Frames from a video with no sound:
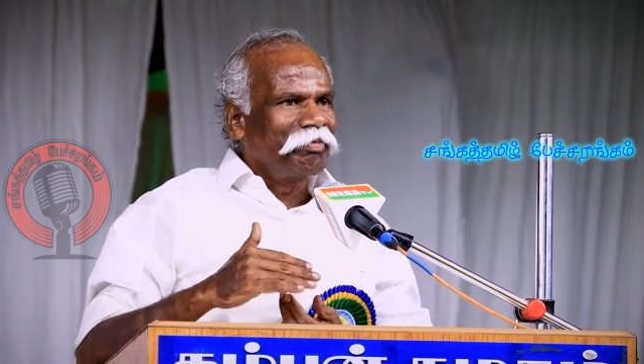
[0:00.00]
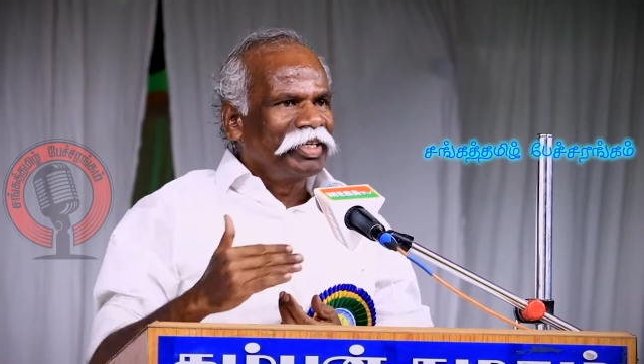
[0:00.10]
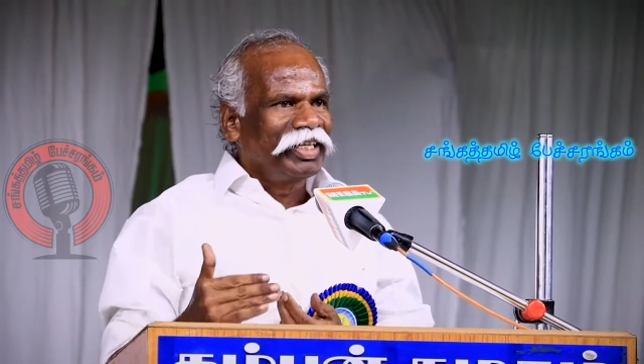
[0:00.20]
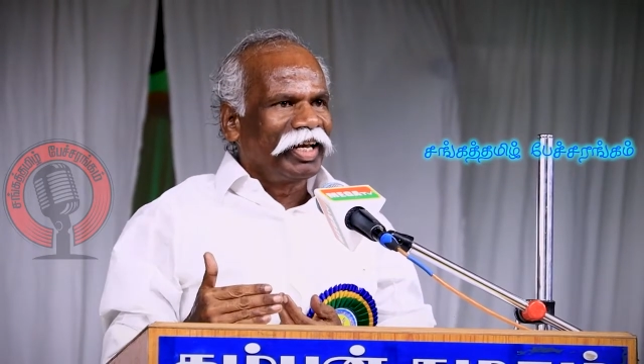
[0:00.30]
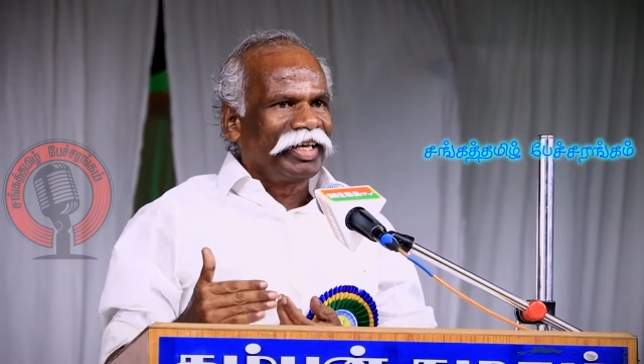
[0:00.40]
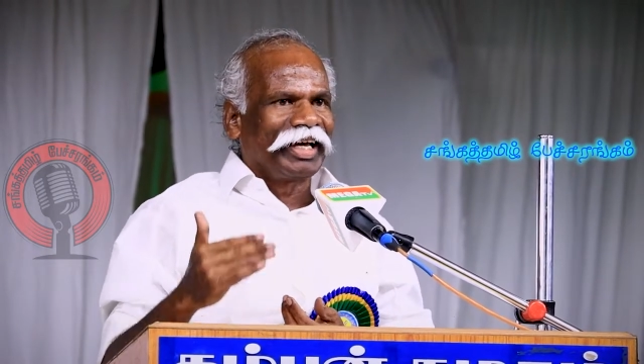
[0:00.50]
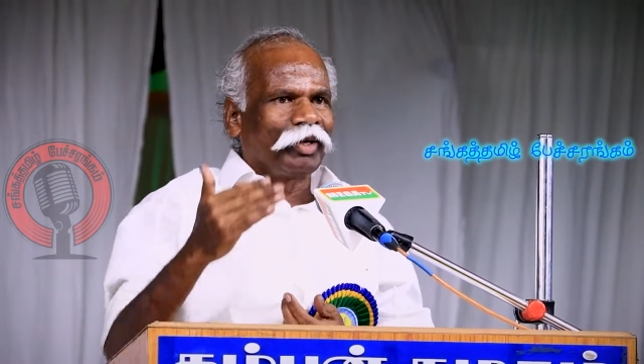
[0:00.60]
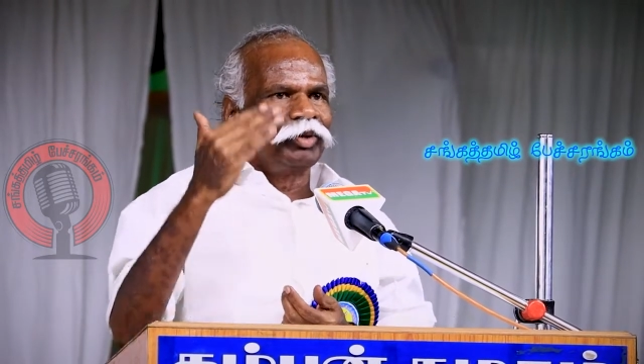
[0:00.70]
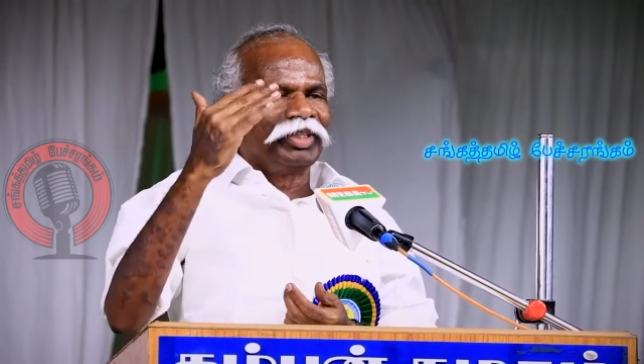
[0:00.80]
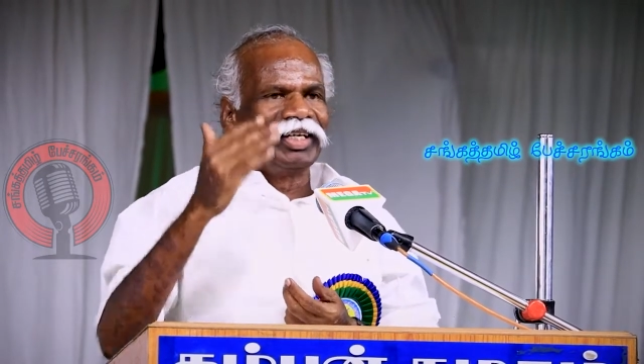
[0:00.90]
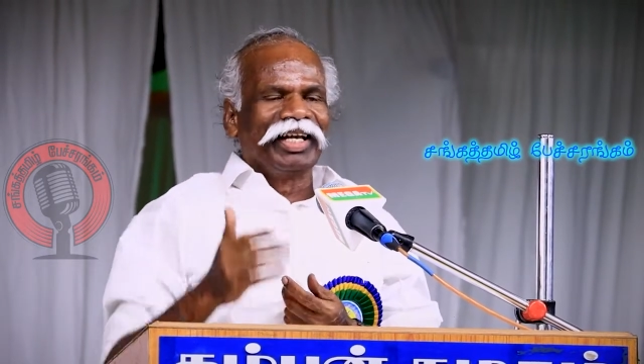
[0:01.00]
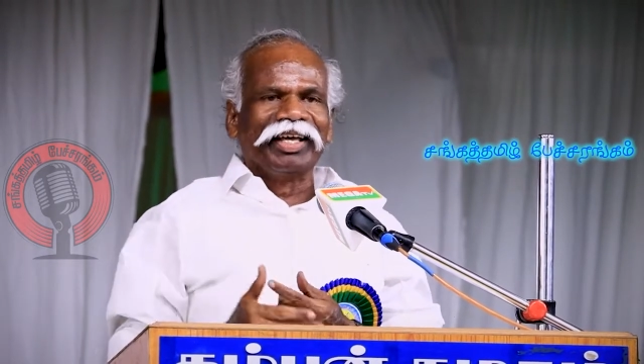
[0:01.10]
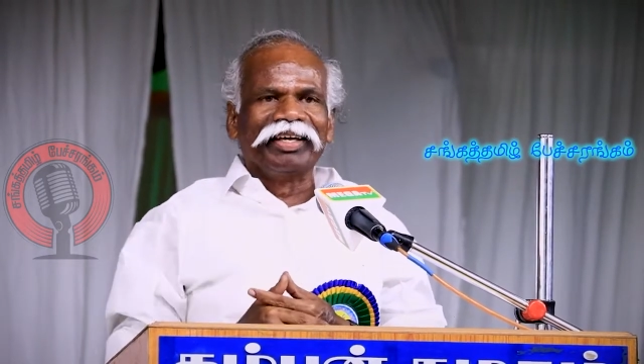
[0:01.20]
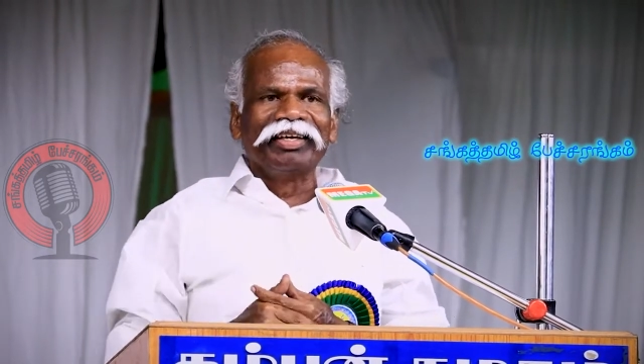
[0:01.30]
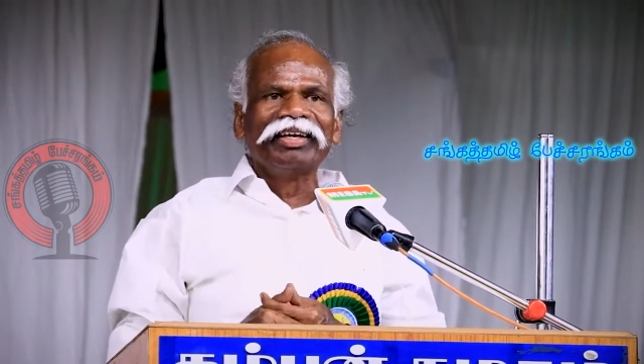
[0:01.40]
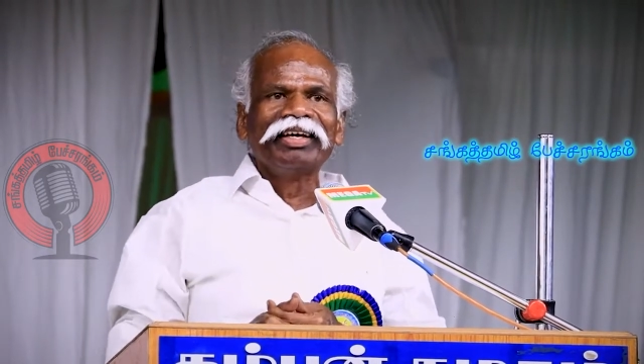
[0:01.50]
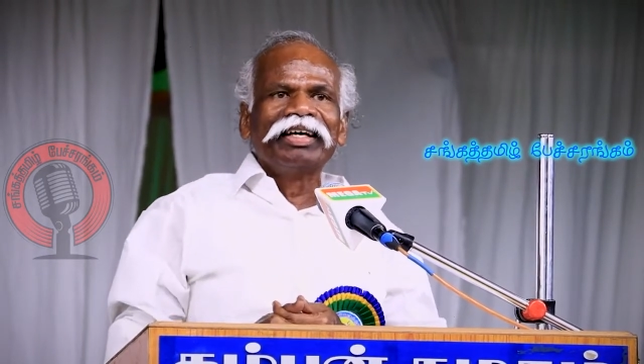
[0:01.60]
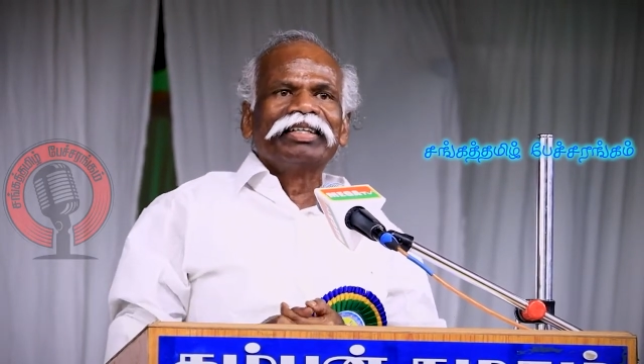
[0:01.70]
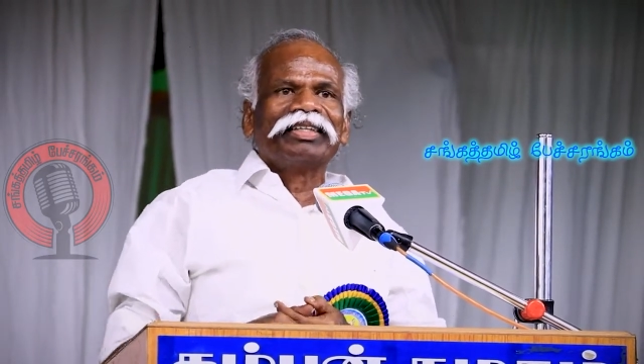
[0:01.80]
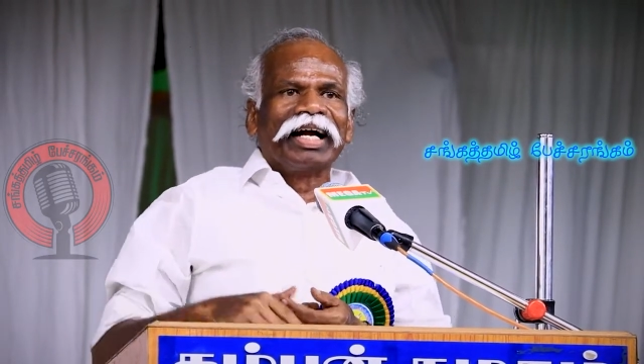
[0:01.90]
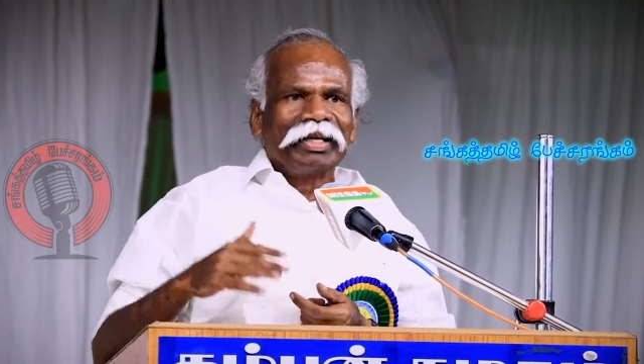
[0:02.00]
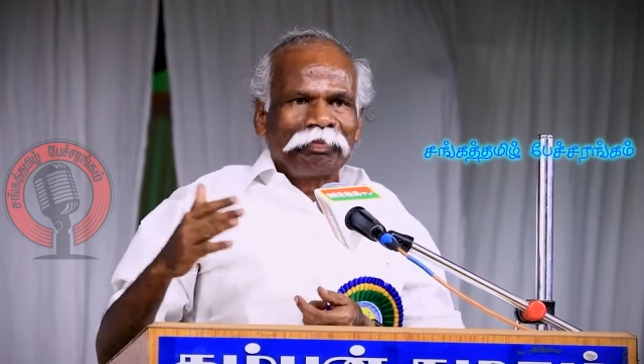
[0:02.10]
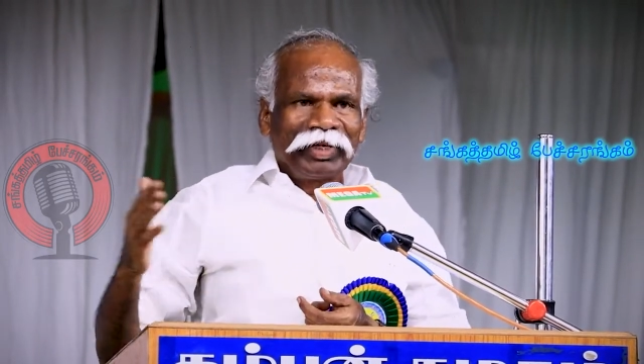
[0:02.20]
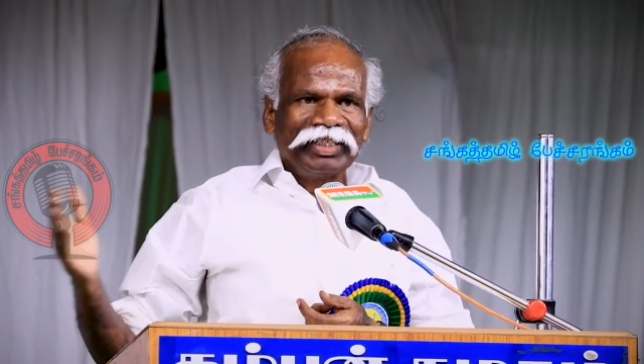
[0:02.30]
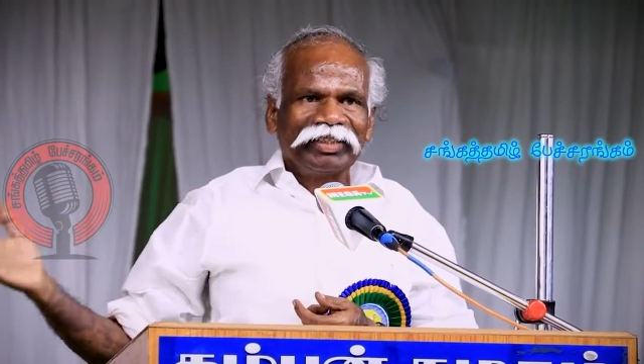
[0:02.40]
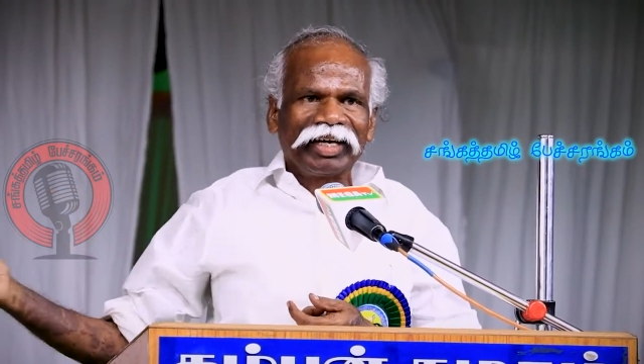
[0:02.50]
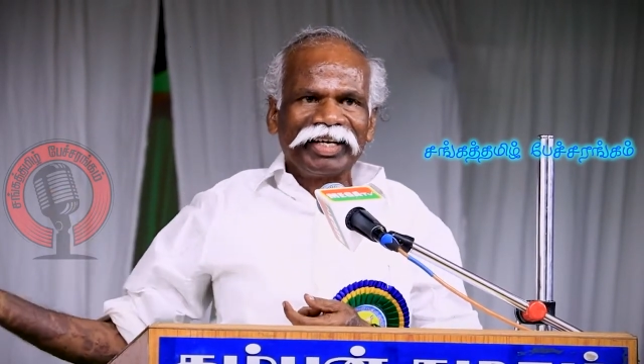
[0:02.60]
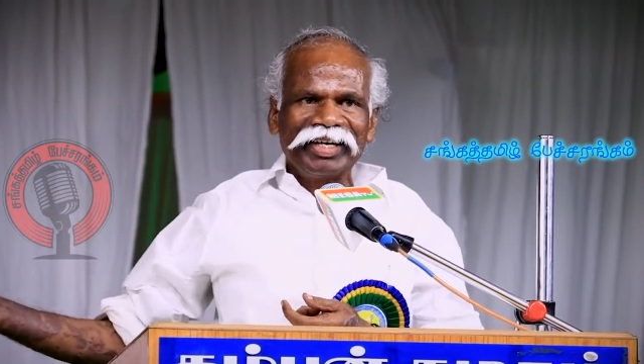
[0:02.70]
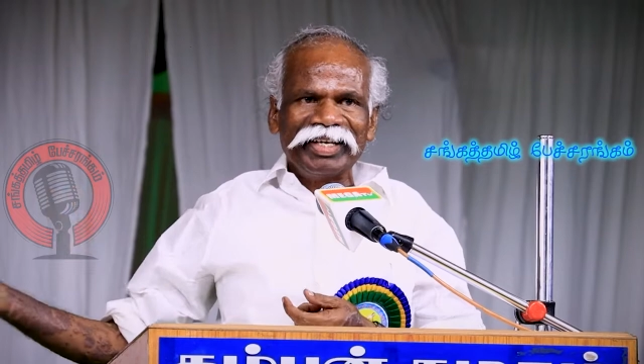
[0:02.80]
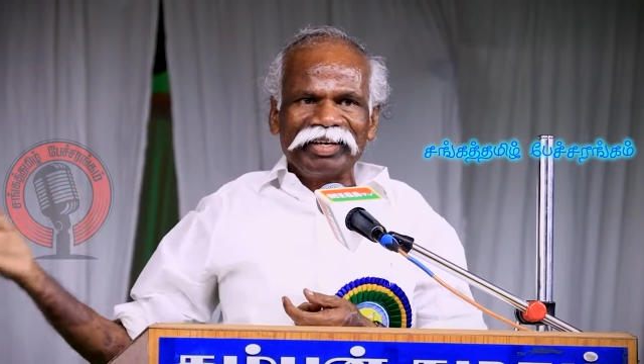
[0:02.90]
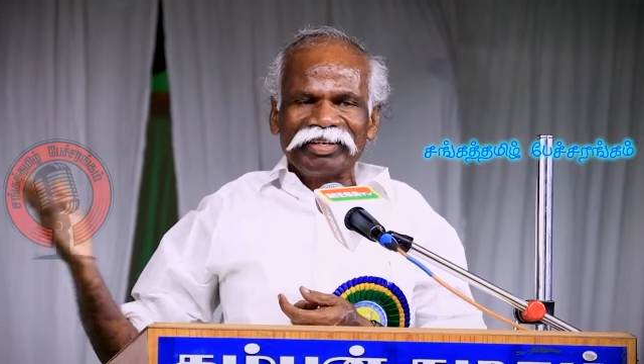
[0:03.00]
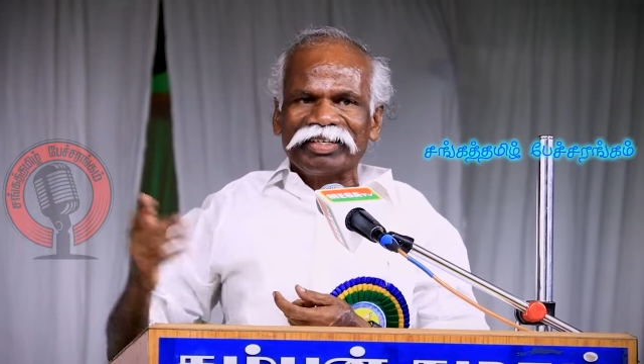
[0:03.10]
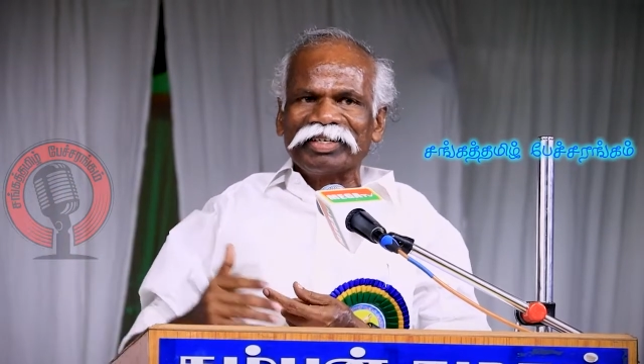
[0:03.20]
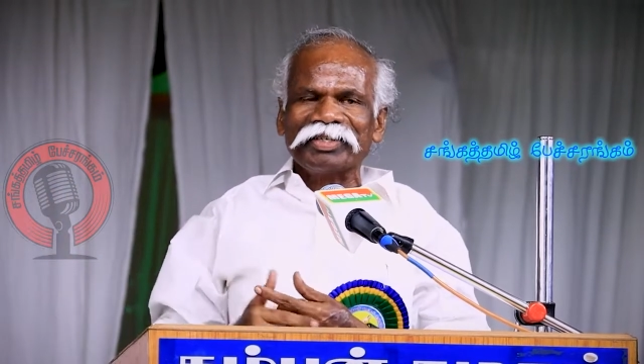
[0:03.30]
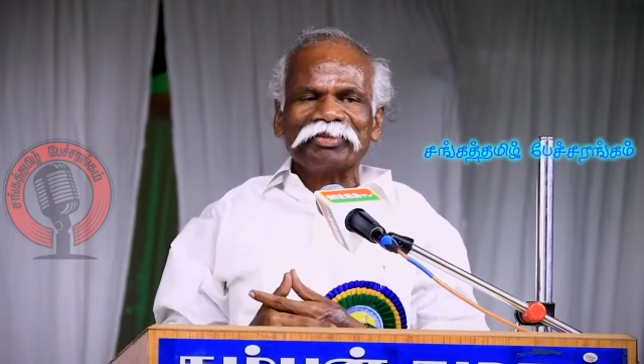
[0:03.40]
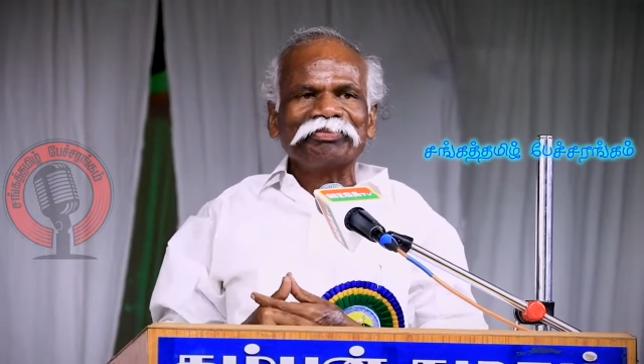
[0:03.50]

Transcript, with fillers: மிதிலை அயோத்தியினை தலைப்பளித்தார் இனியனுக்கு